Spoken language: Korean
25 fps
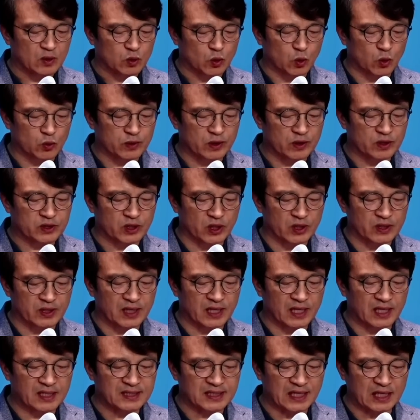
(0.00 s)
돈을
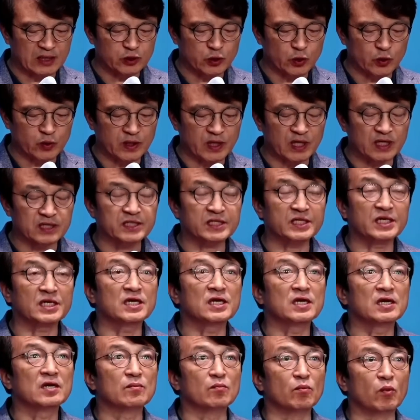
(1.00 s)
전달한
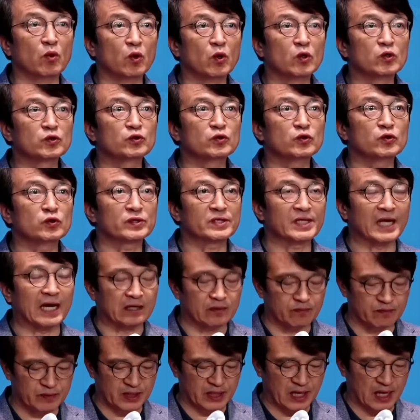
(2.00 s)
장소까지 모두
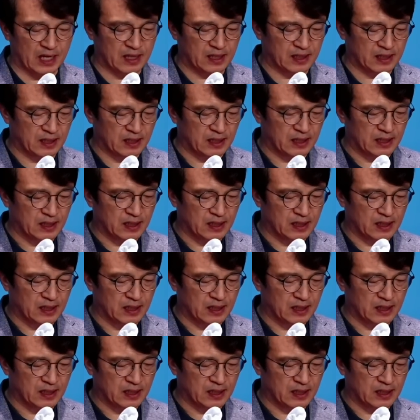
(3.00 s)
다릅니다.